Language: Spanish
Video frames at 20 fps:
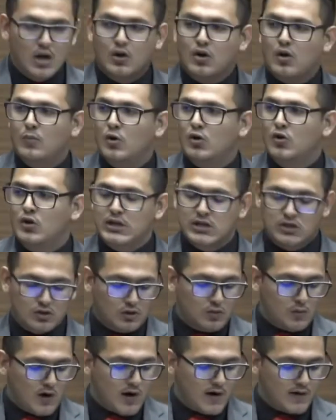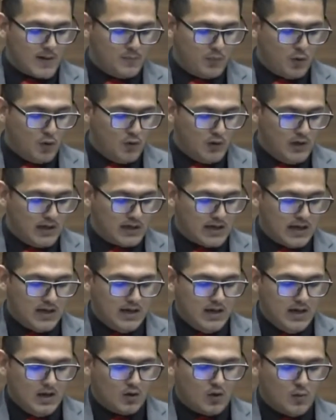como lo hizo Nueva
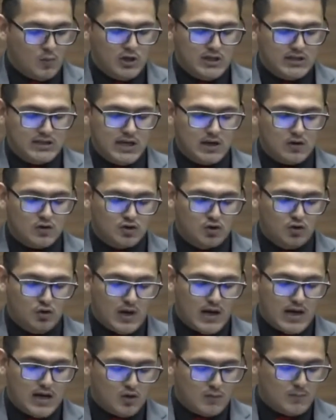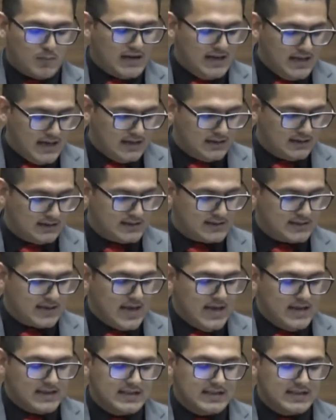República, como lo hicieron ciudadanos valientes,